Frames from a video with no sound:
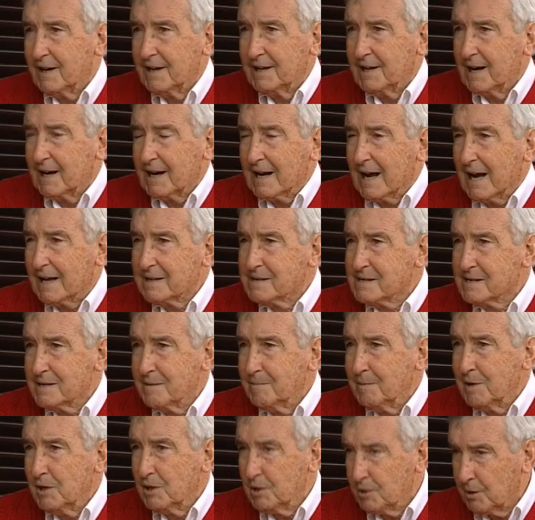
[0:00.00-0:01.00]
i ragazzi
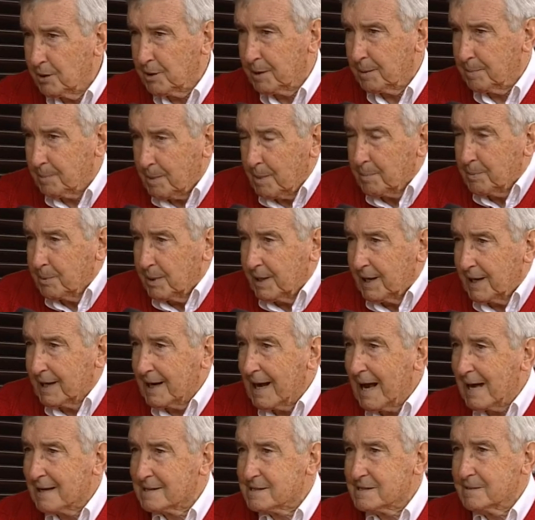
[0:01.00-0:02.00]
migliori, proprio
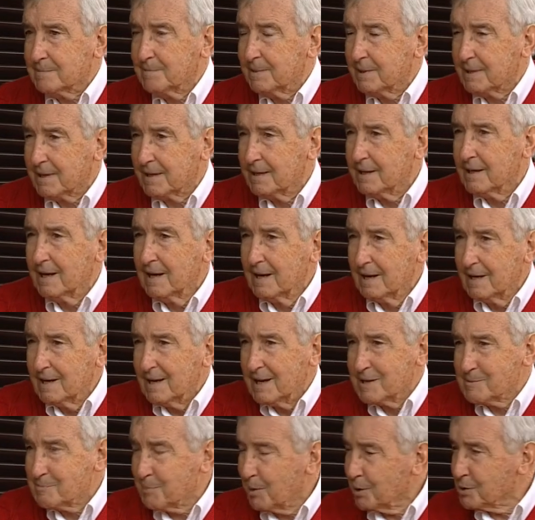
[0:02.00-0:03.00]
ragazzi, perché
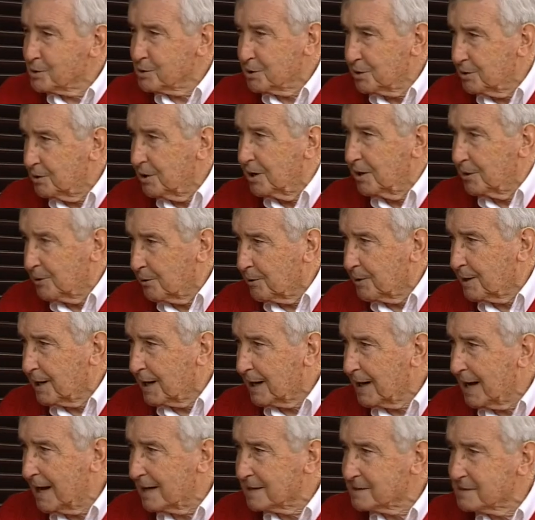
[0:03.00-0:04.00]
Esposito era un
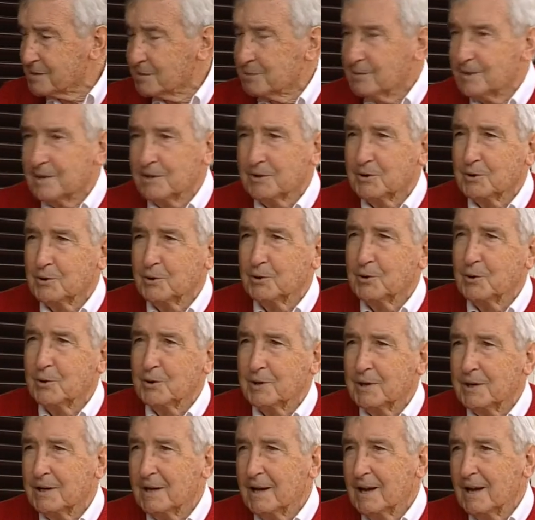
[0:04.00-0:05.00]
ragazzo quando
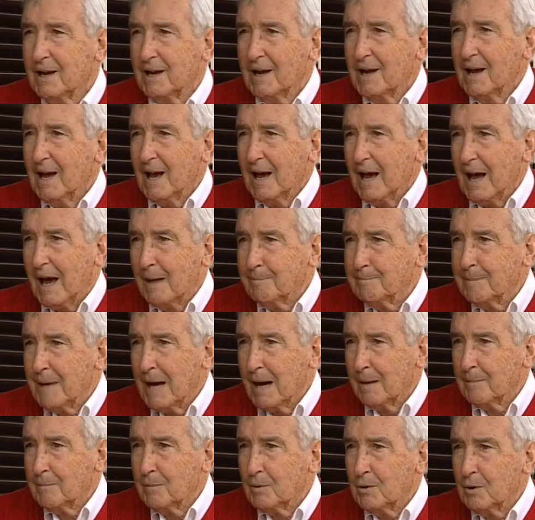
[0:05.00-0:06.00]
noi
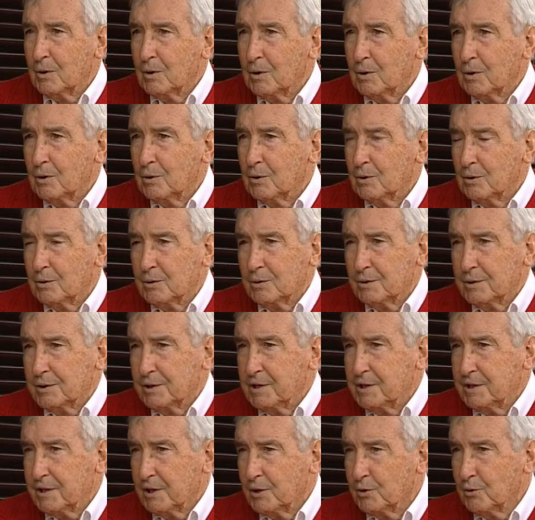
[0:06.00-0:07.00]
abbiamo
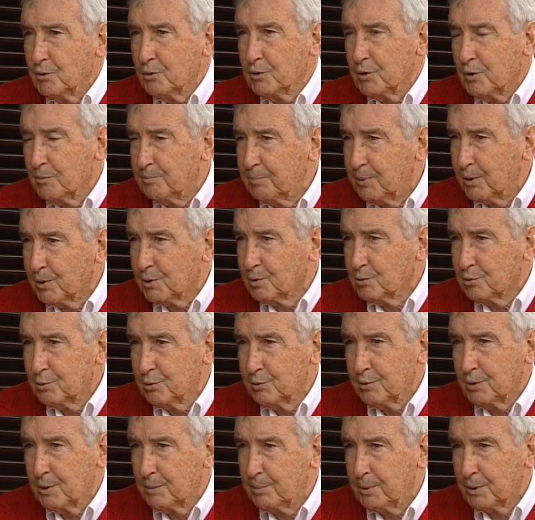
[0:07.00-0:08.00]
ritenuto
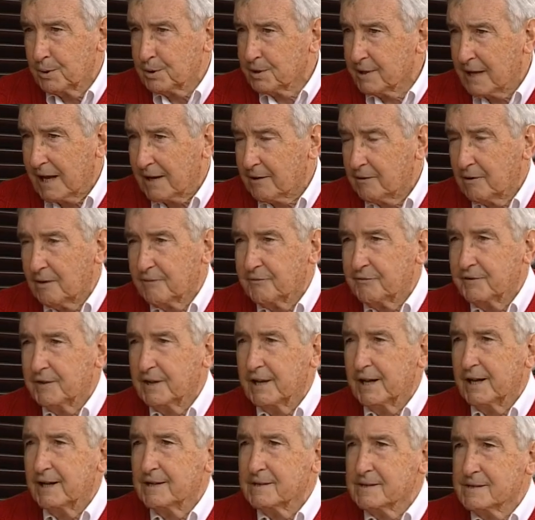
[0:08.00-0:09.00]
opportuno portarlo a
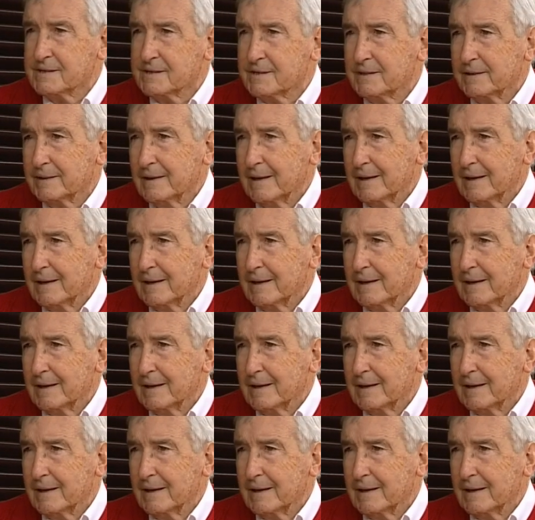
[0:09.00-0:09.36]
Firenze.